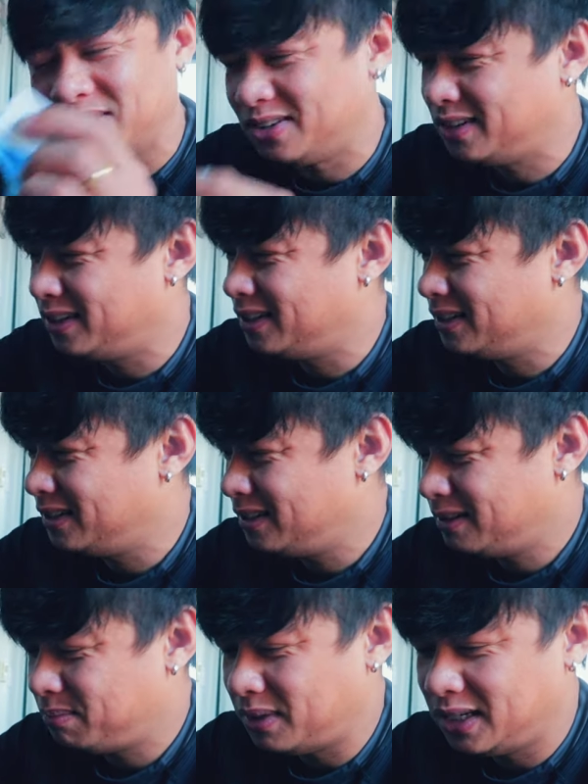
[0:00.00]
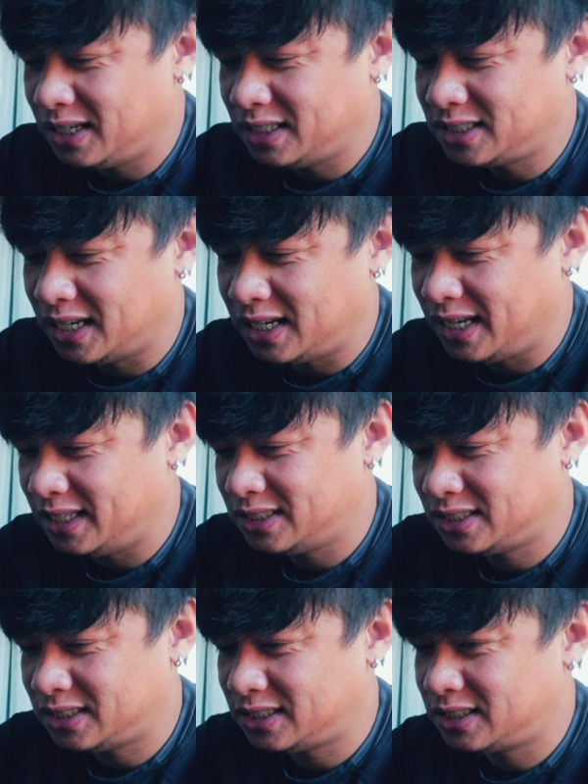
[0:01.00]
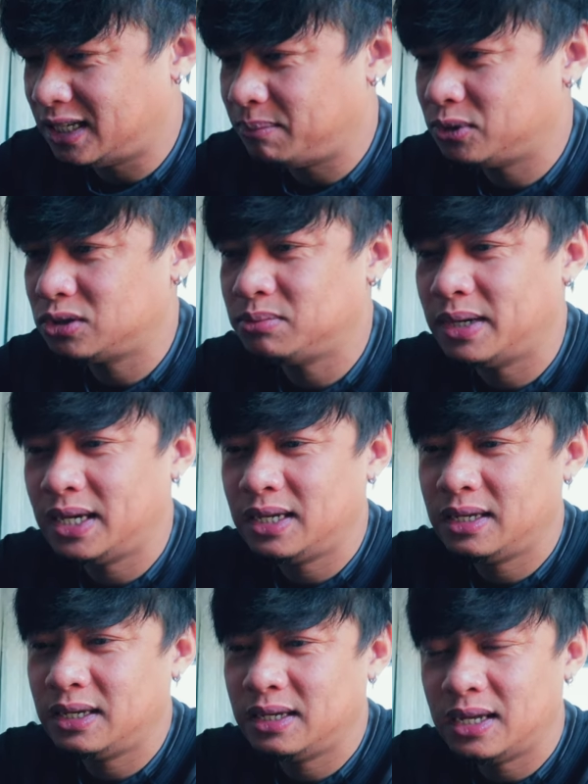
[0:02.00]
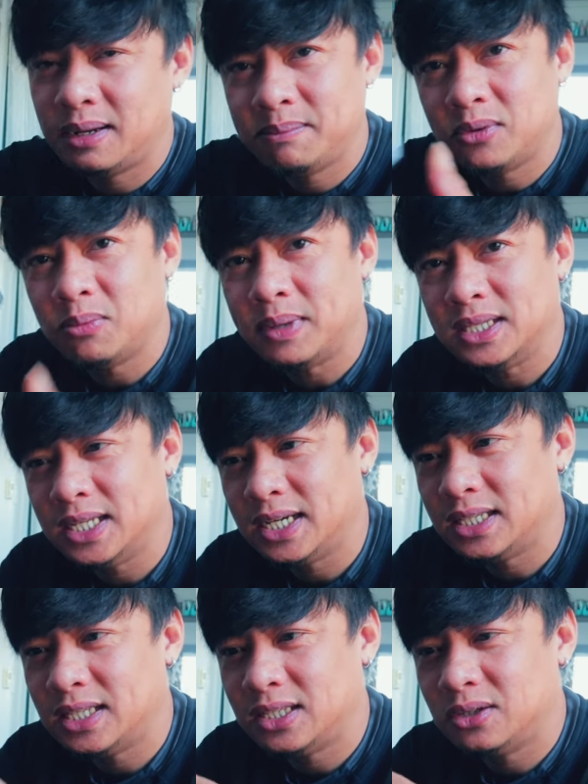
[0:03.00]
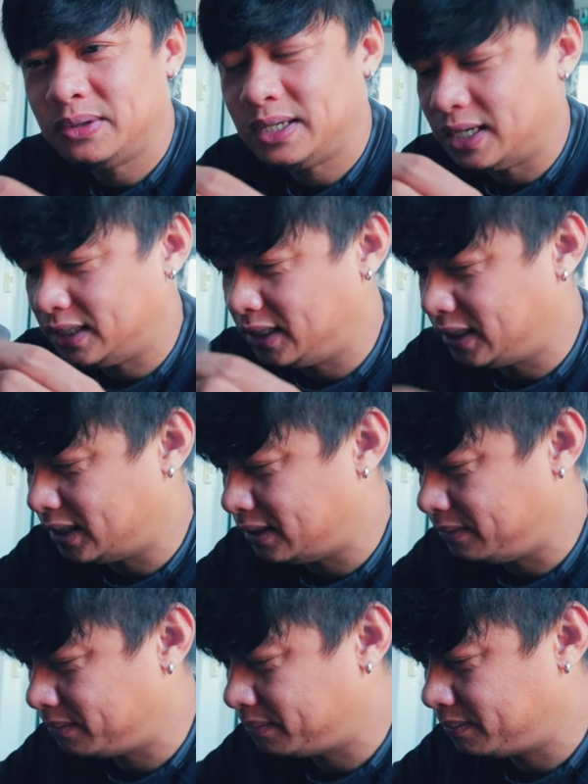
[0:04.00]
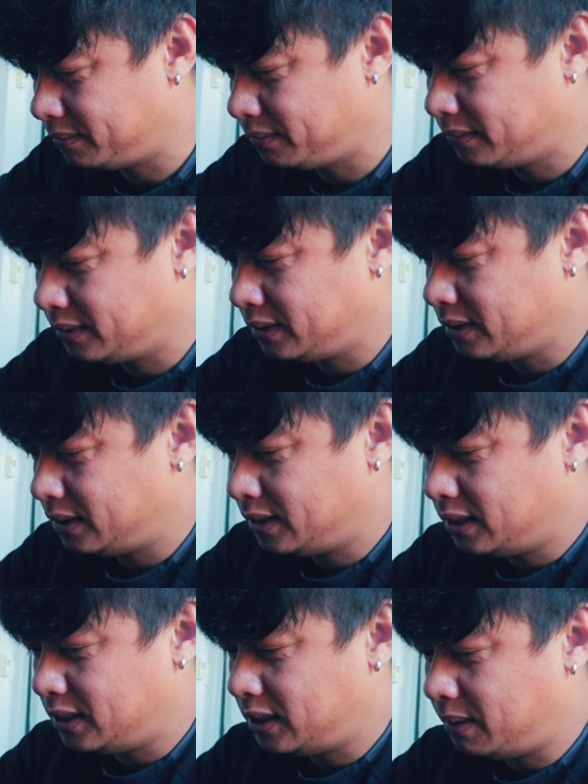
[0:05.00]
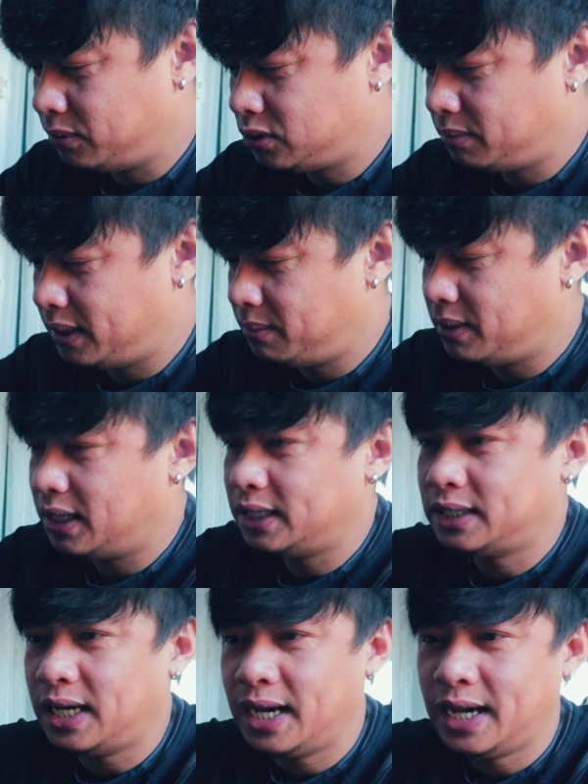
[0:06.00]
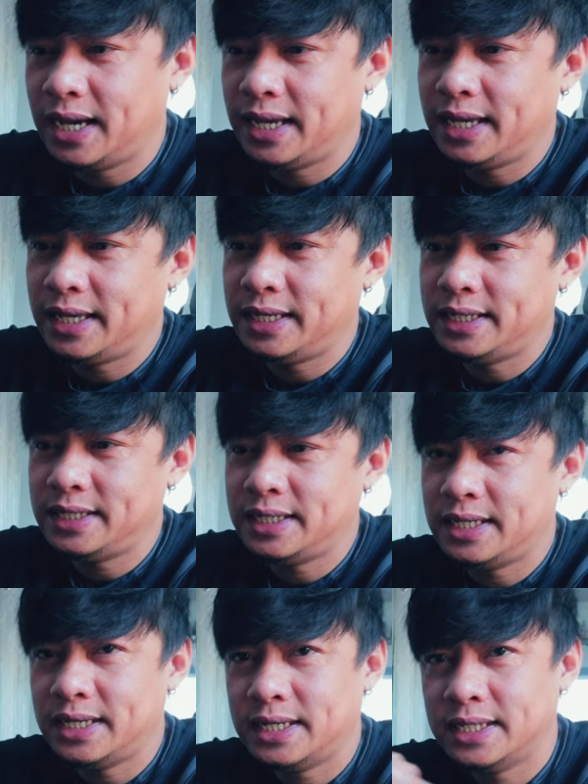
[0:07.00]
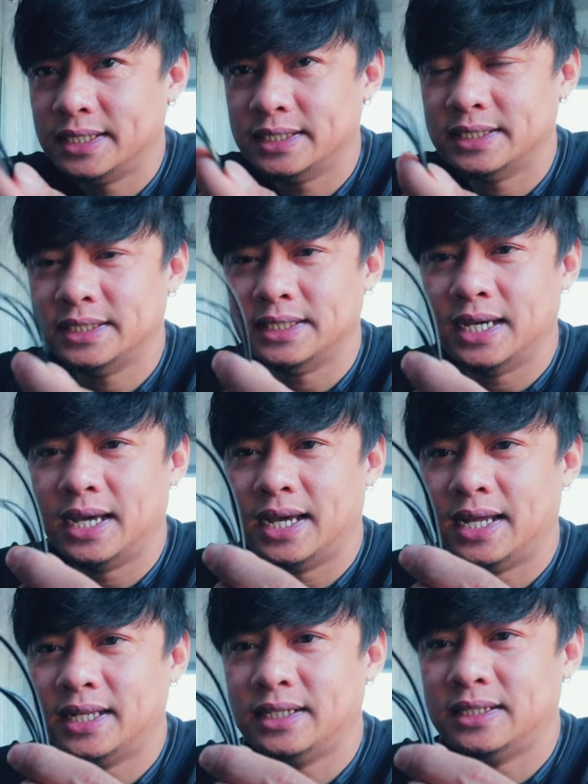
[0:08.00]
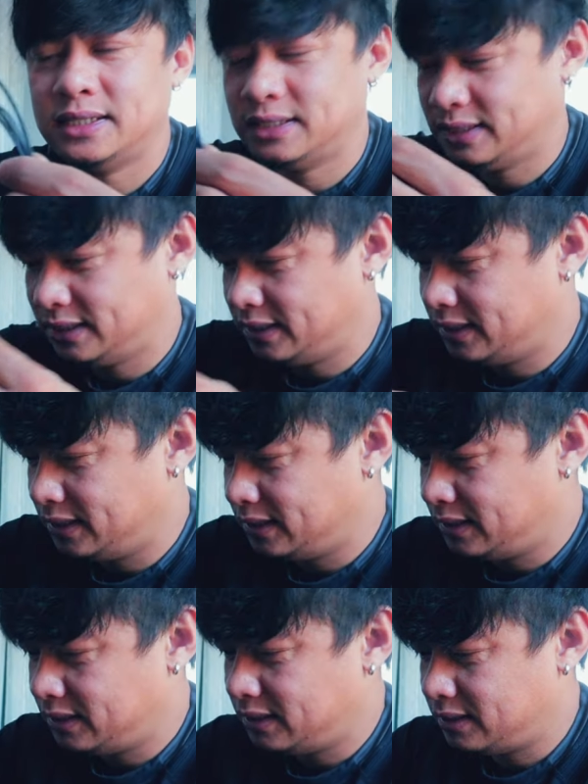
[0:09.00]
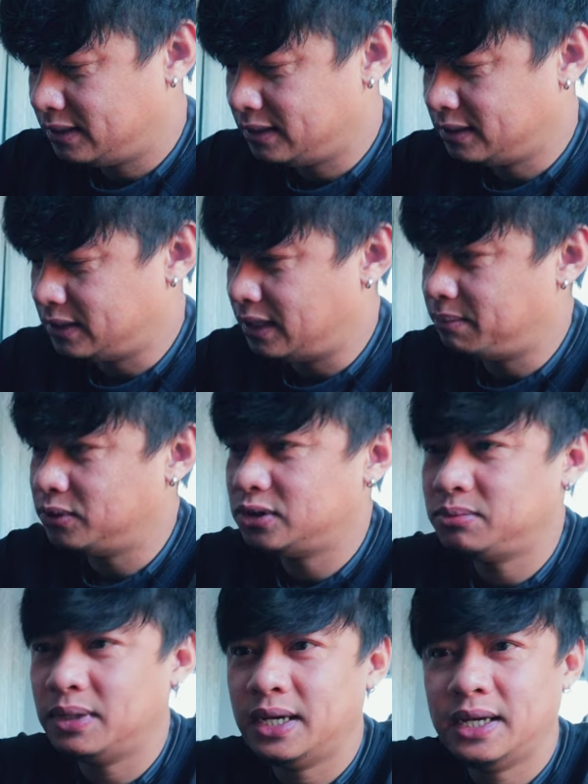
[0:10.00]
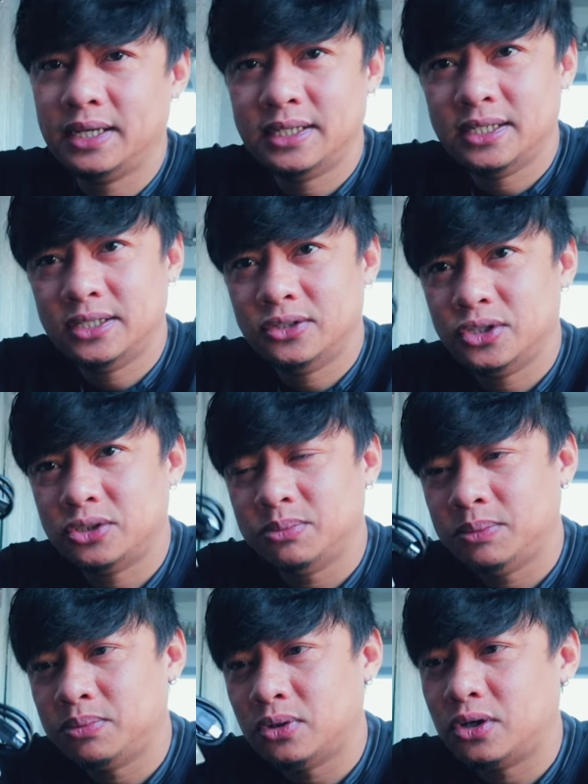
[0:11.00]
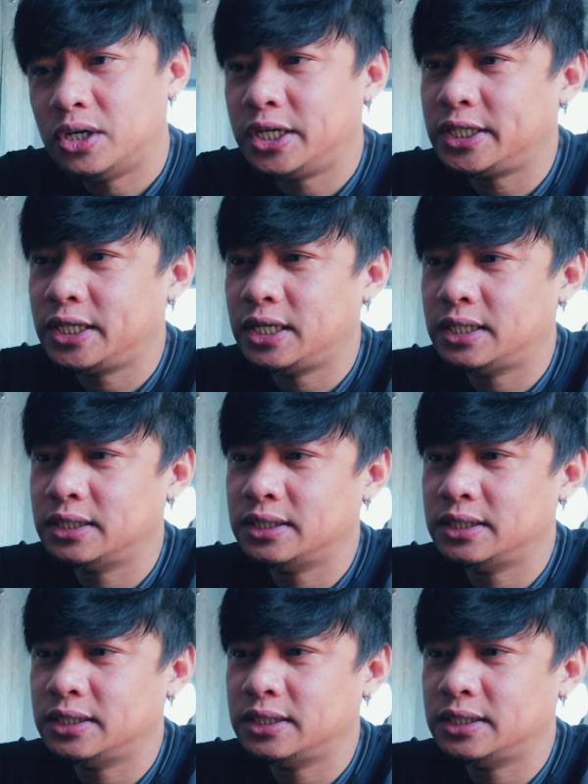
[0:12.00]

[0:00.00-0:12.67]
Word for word: no? Malinis ng lens. Tapos may, alam ko, pandikit ito eh, nadikit. Tapos may mga tie. Yan. Tapos may USB port.